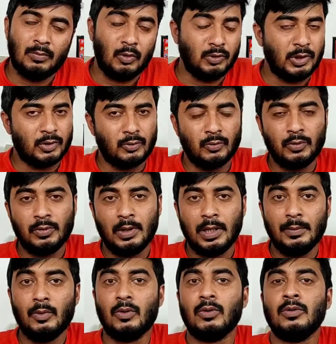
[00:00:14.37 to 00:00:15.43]
মন দিয়ে শুনুন
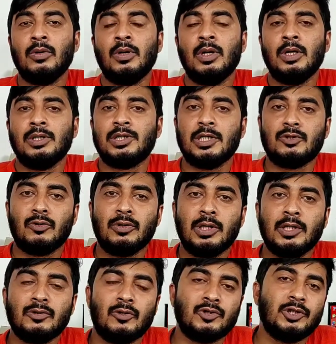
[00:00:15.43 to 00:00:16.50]
এবং সেই
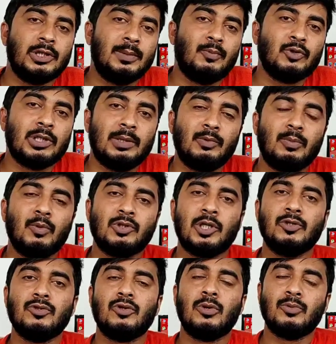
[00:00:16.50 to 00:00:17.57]
সঙ্গে সংস্কৃতের প্রচার এবং
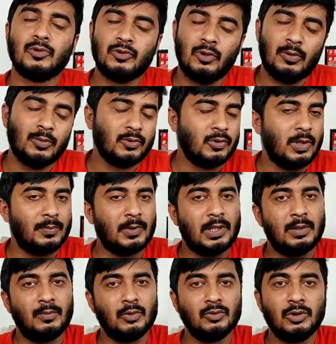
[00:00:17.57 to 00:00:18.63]
প্রচারের জন্য অবশ্যই অবশ্যই
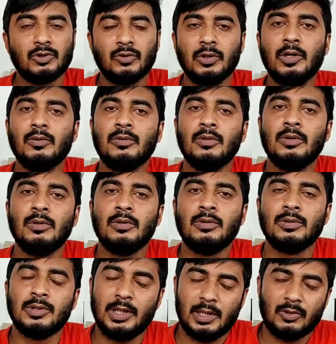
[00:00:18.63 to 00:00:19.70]
আপনারা বন্ধুদের সঙ্গেও
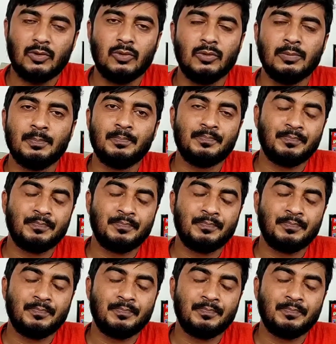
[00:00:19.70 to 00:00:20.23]
শেয়ার করুন